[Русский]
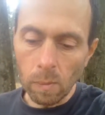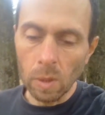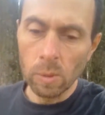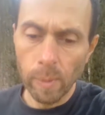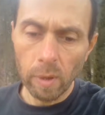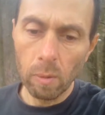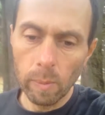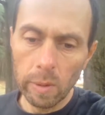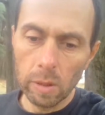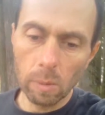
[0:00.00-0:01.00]
с правой
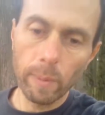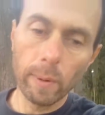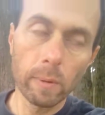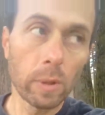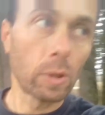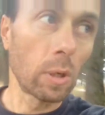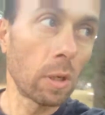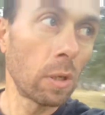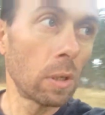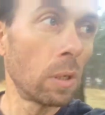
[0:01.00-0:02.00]
маленько
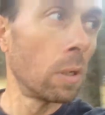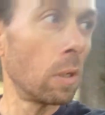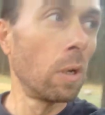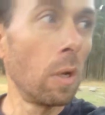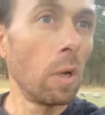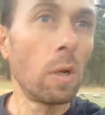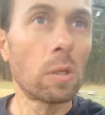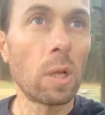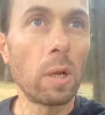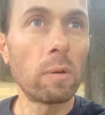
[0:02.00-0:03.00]
повыше и
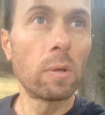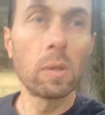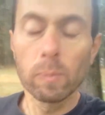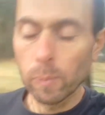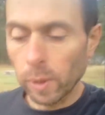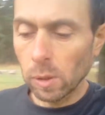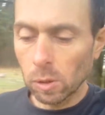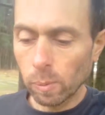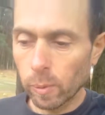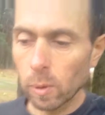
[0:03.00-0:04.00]
с левой
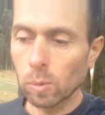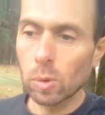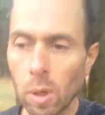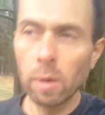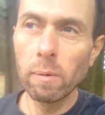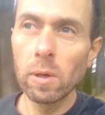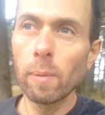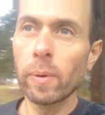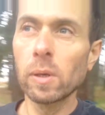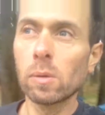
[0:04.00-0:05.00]
пониже, потому что с левой я
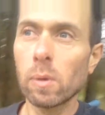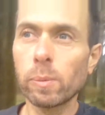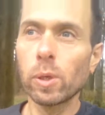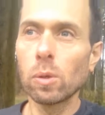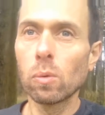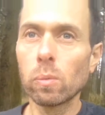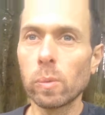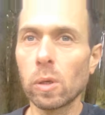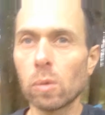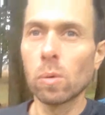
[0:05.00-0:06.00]
прыгать вообще не
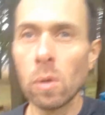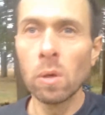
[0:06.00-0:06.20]
умею.